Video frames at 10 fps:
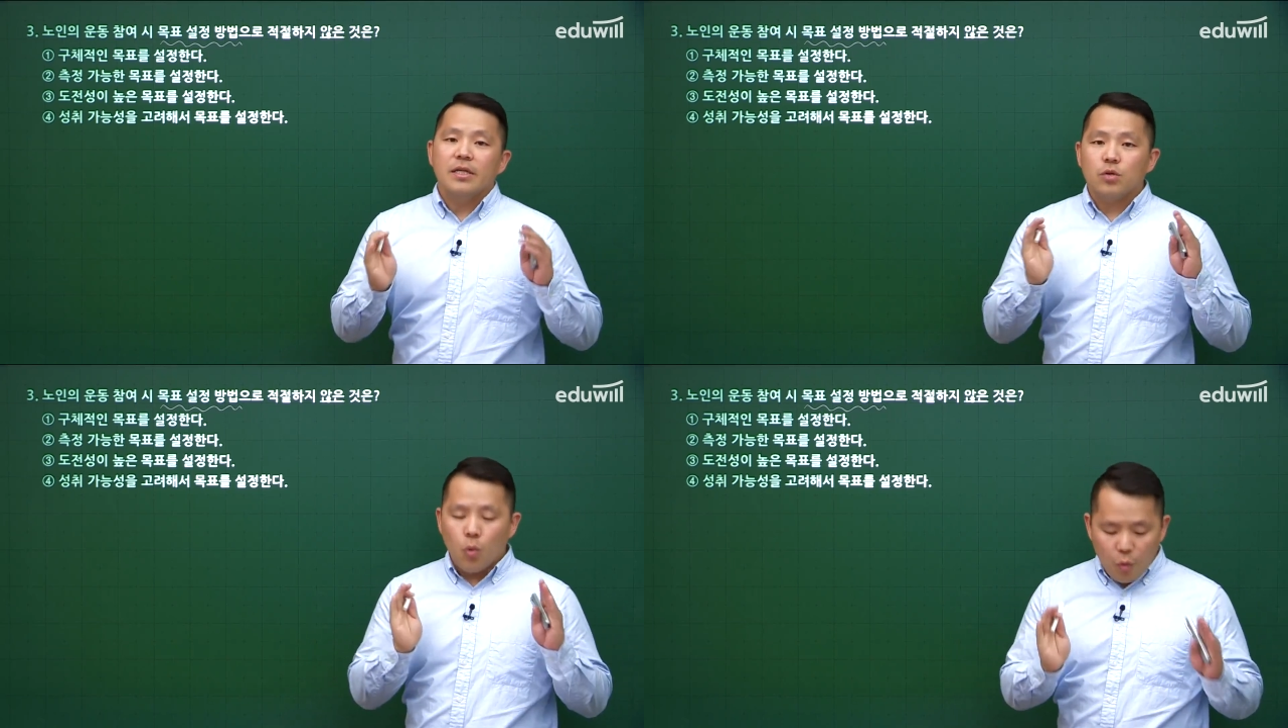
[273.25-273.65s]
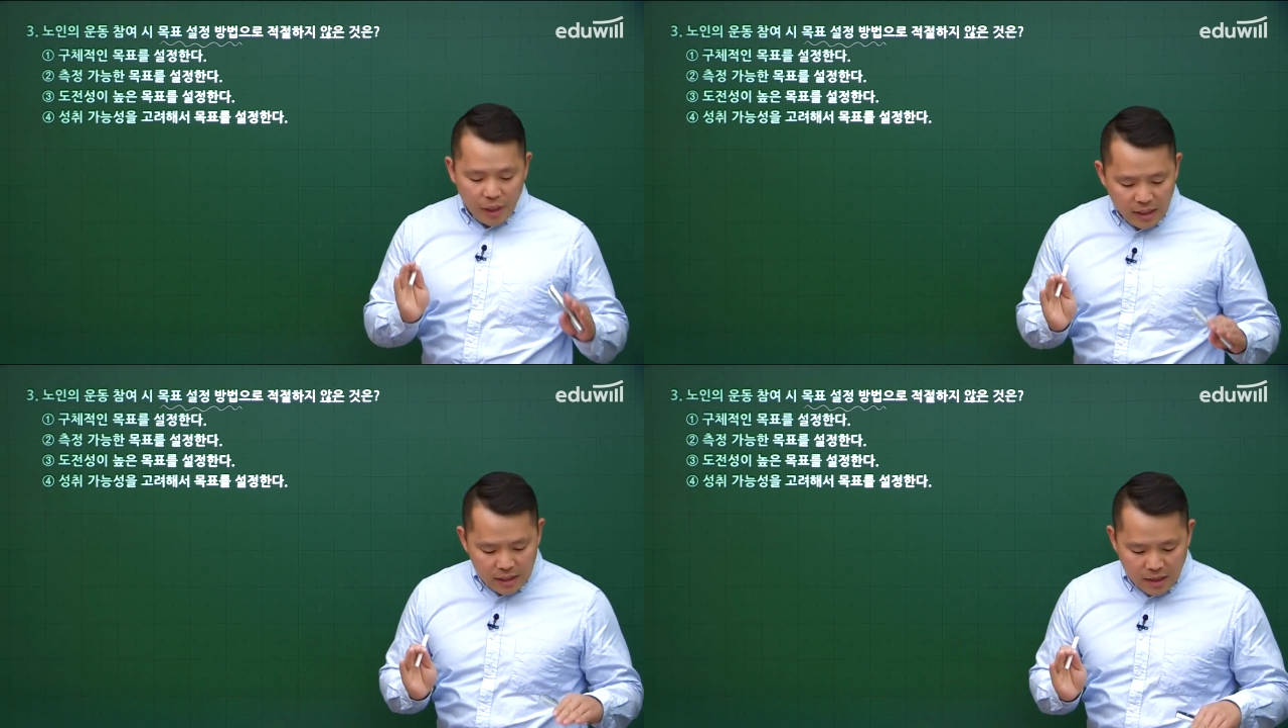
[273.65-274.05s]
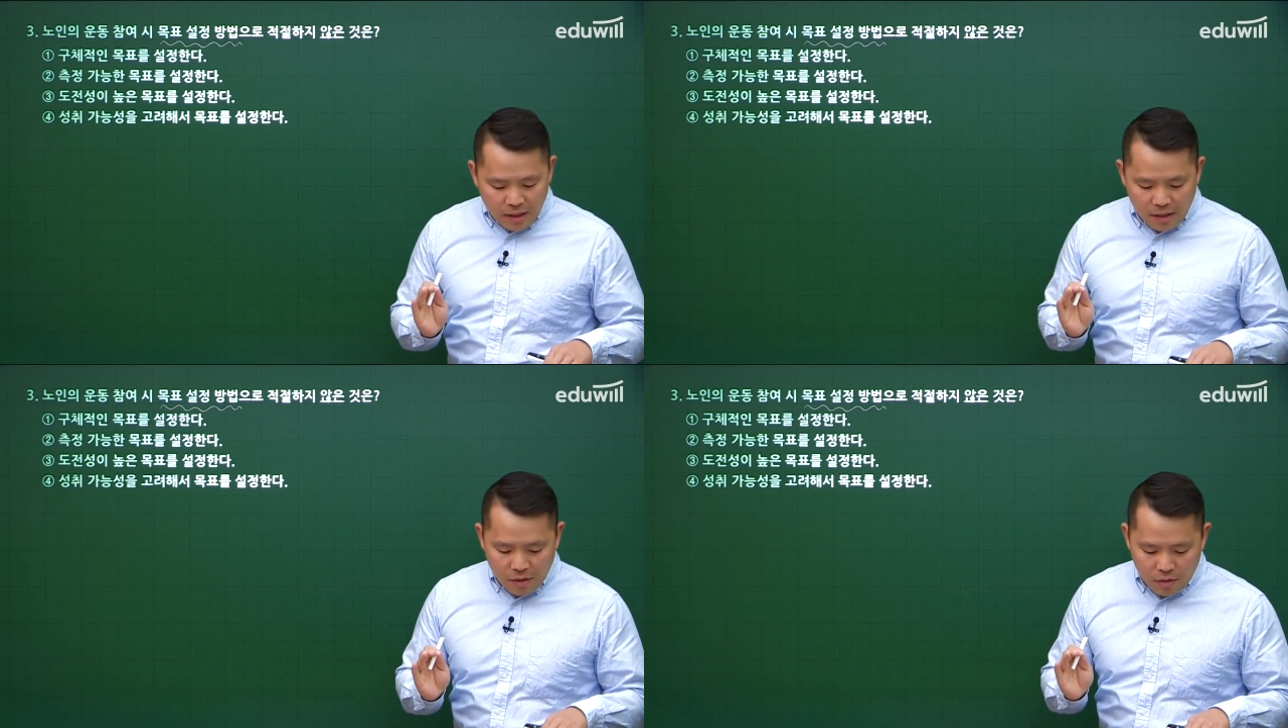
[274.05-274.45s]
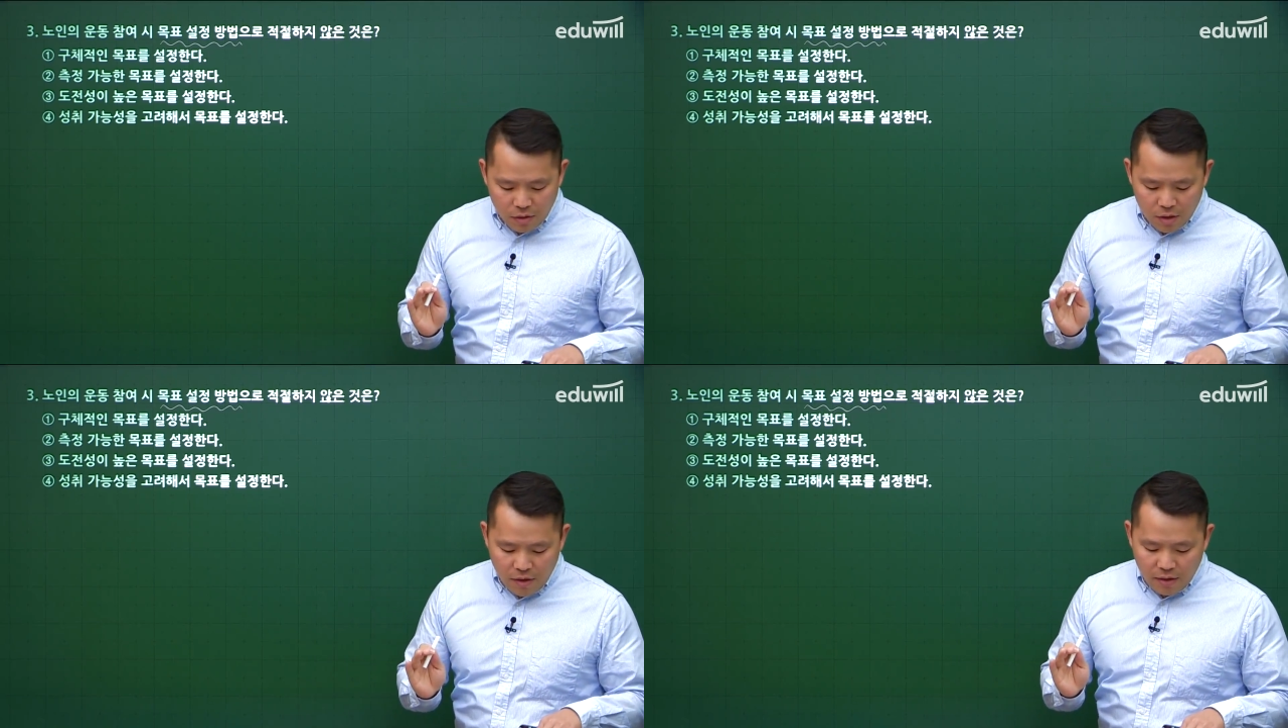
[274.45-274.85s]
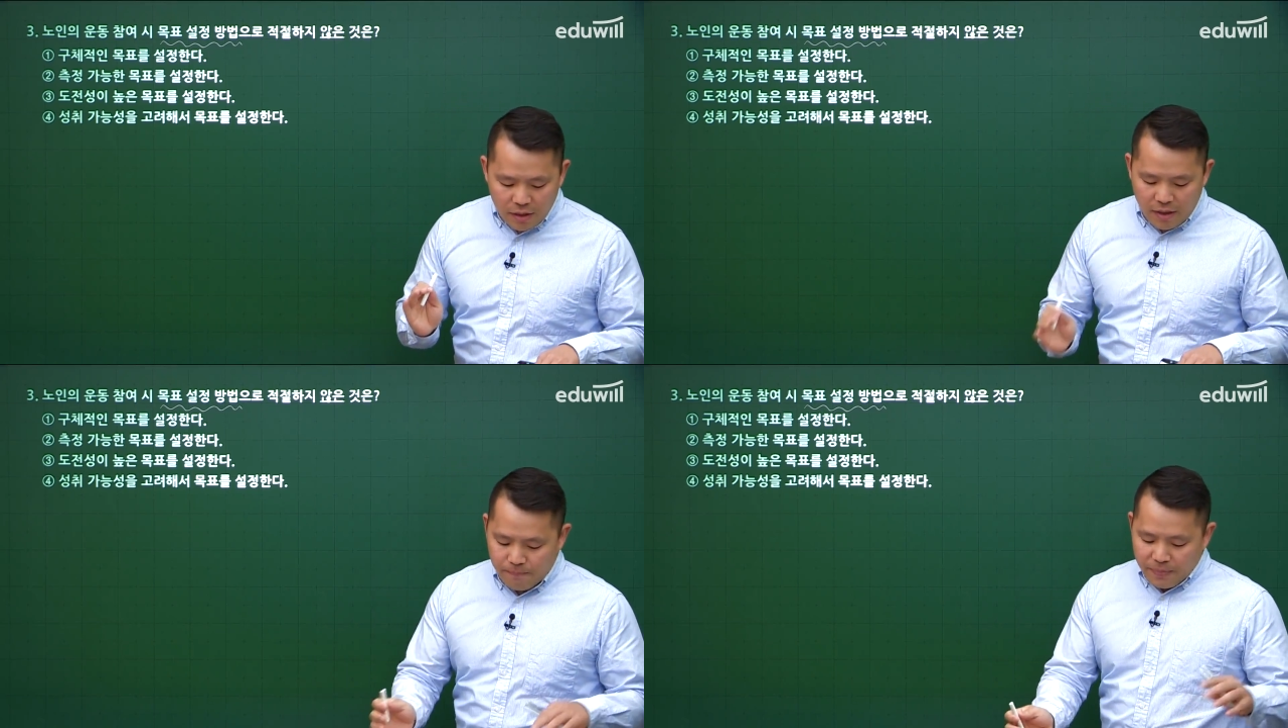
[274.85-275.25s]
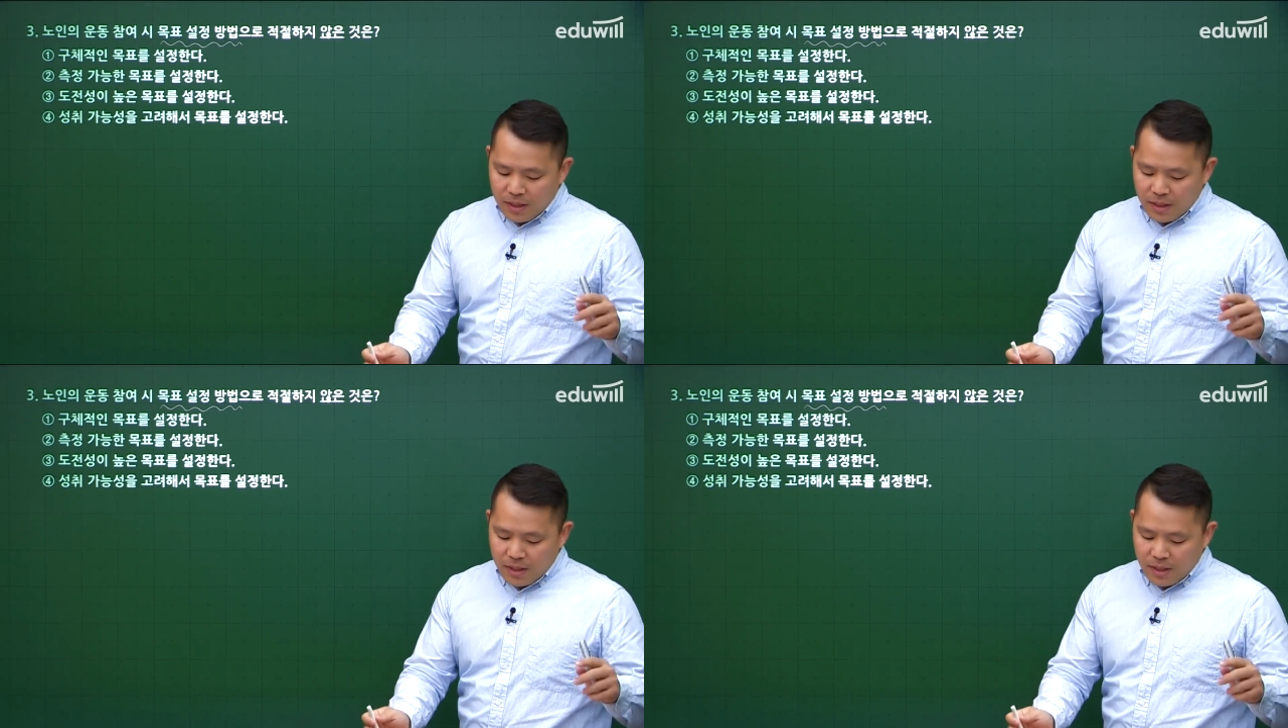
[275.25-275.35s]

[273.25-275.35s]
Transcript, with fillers: 노인이잖아요. 네.